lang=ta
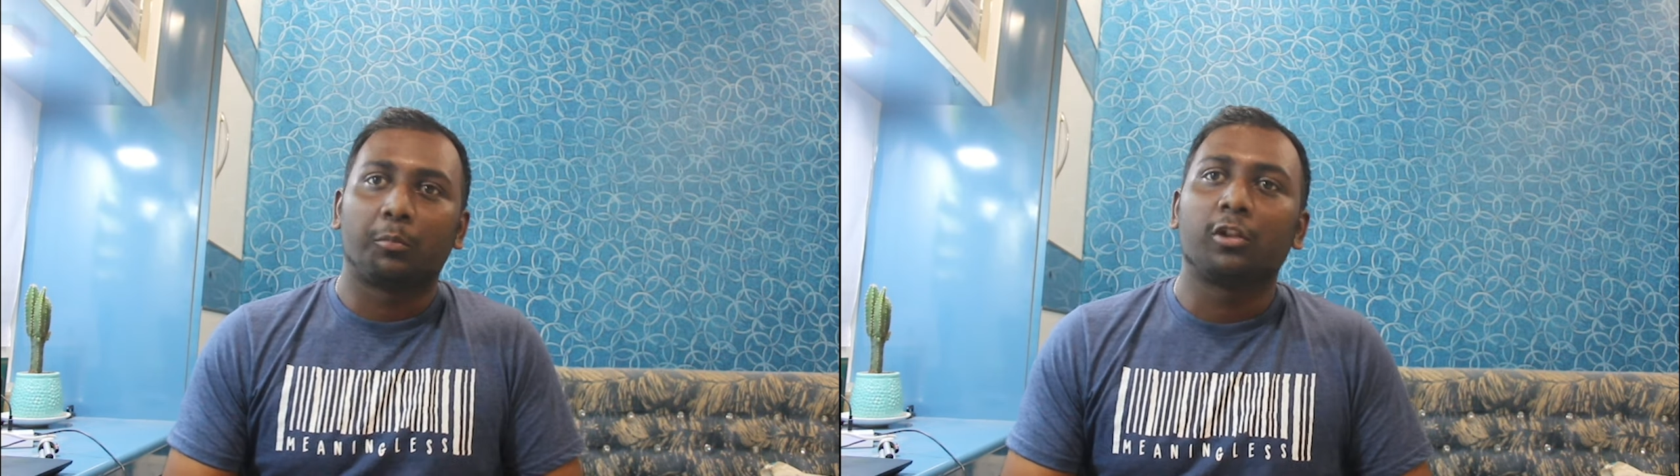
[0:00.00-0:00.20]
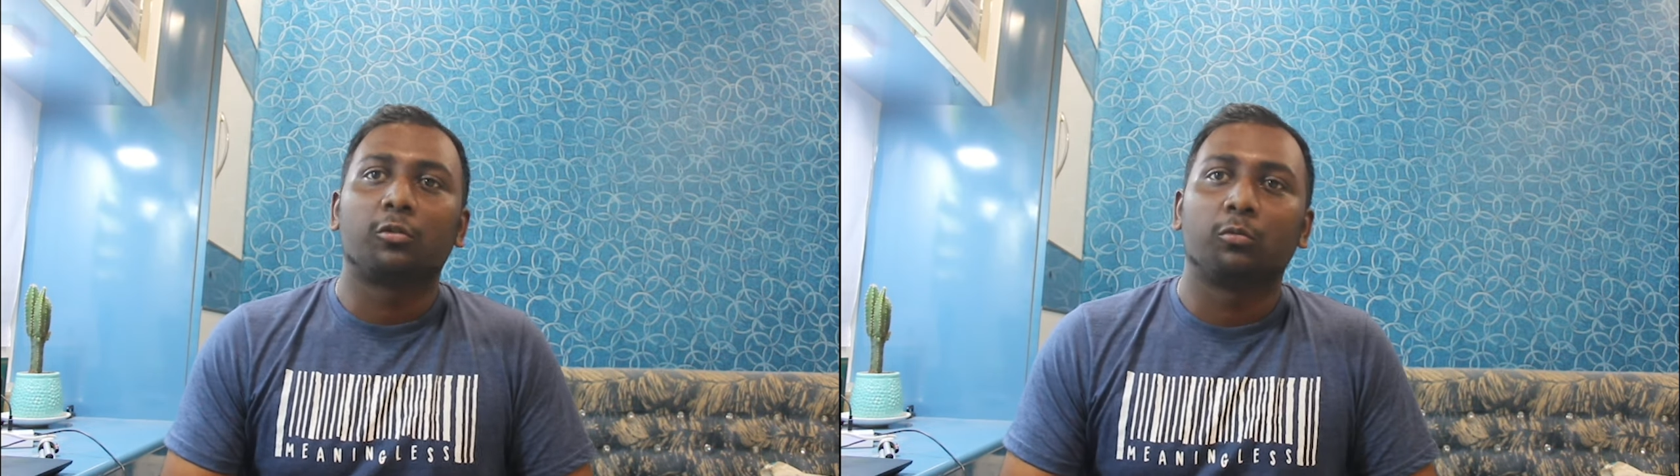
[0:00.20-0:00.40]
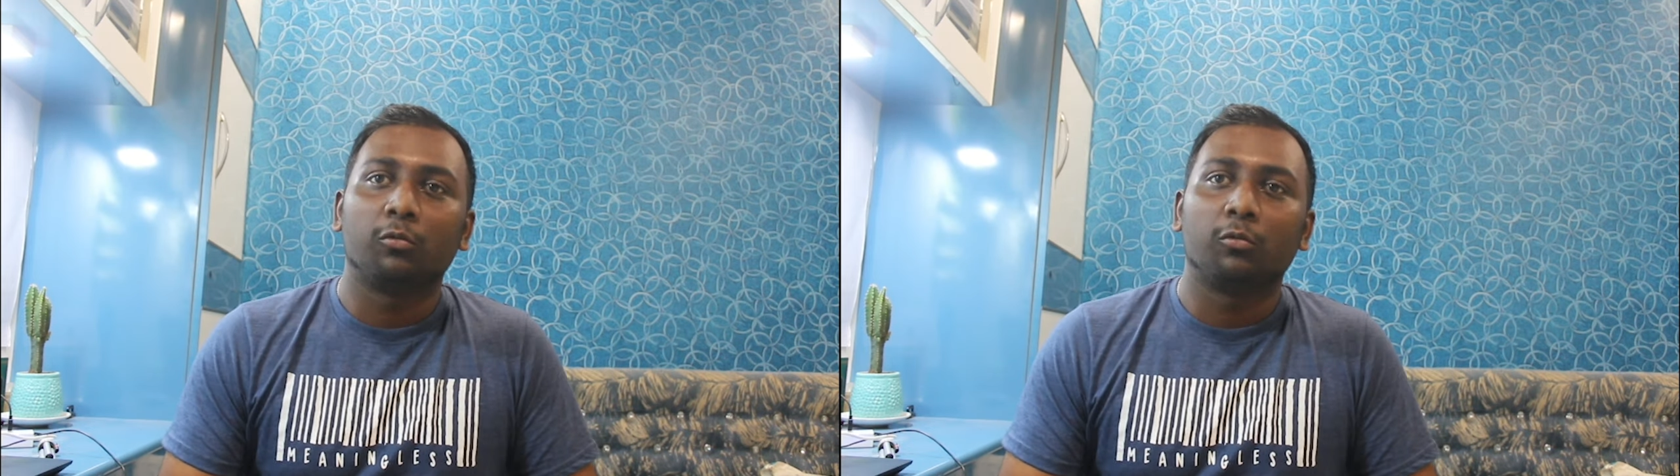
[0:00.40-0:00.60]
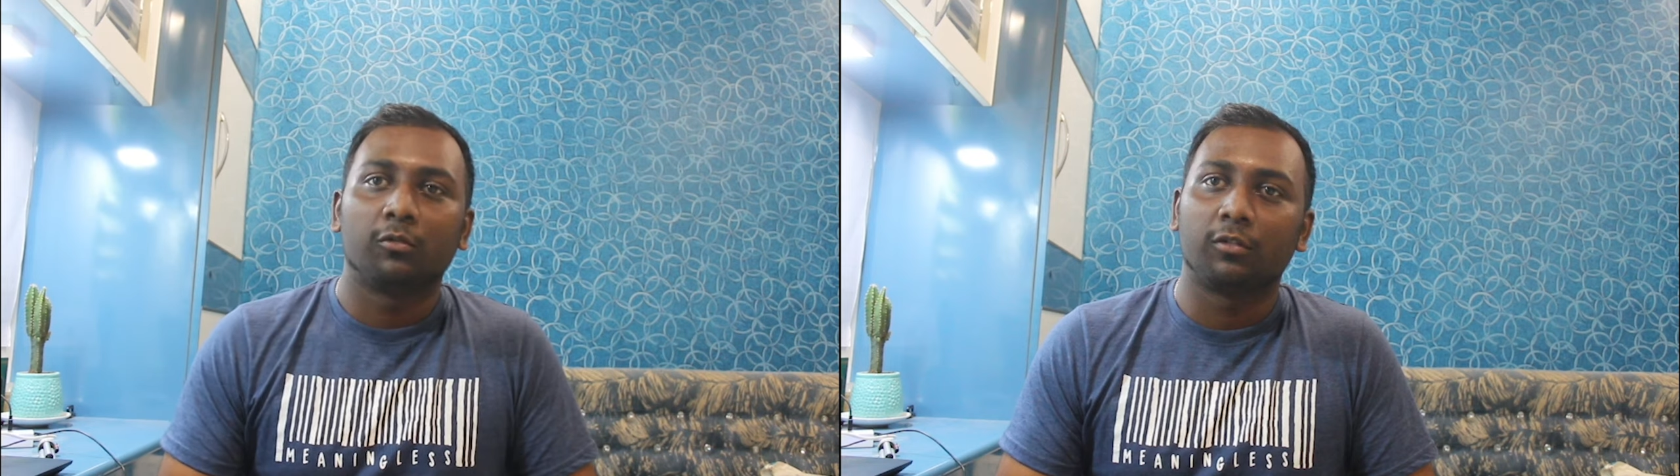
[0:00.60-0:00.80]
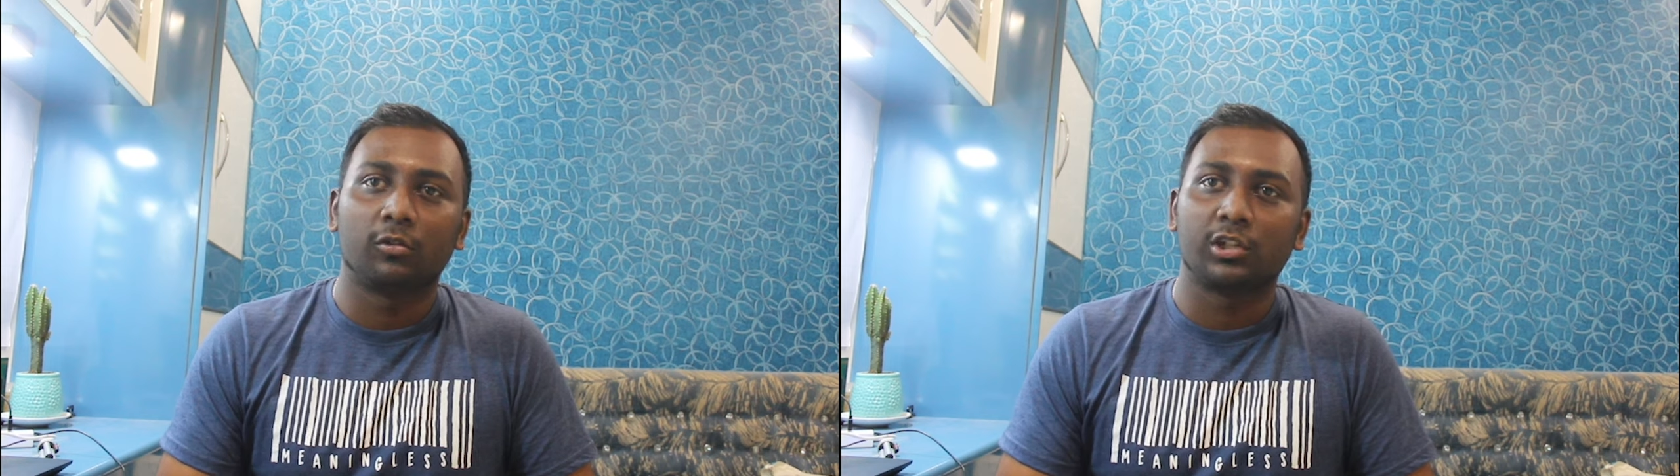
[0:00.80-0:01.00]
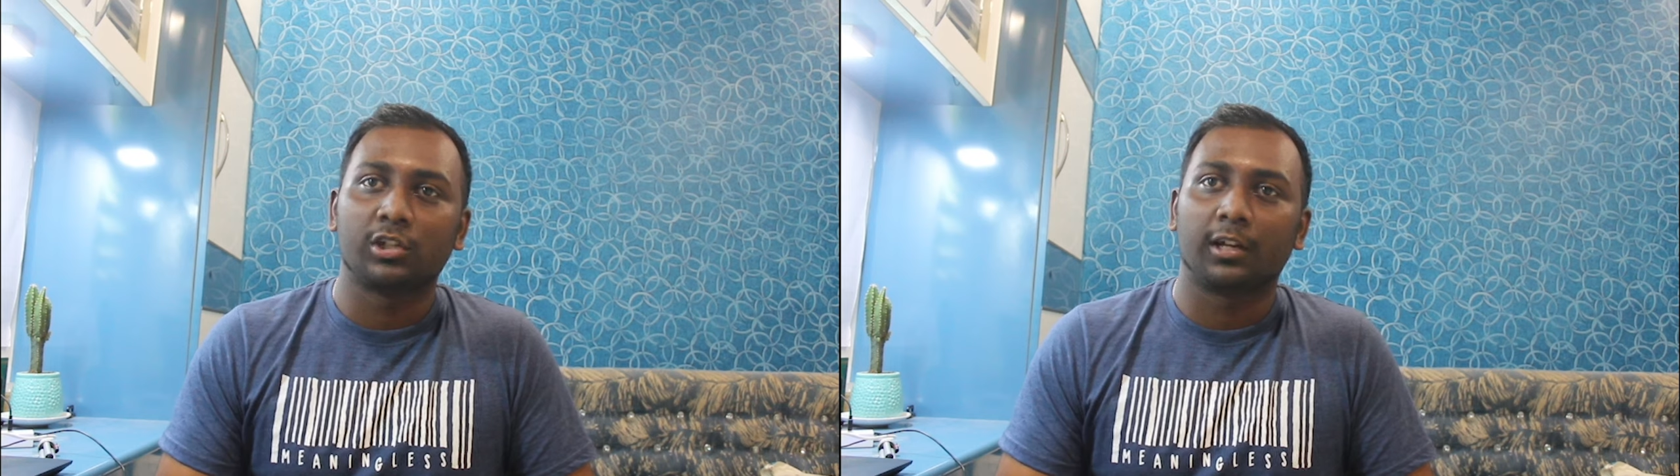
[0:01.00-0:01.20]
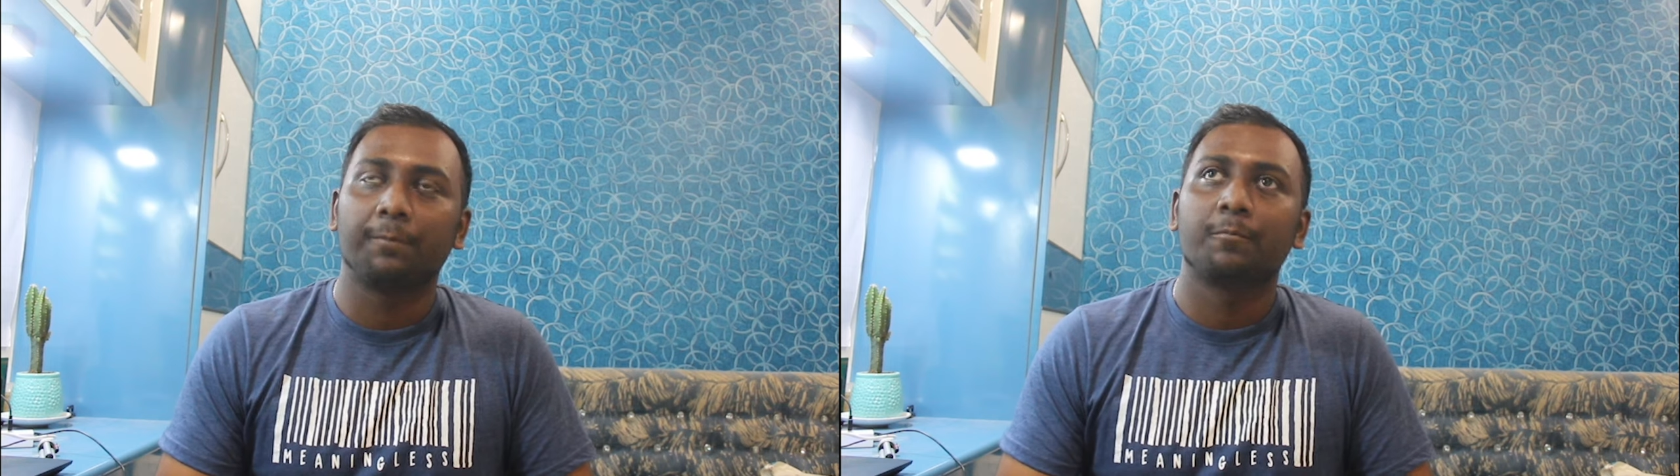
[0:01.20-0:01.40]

பார்த்துருப்போம் ஃபவுஜியில்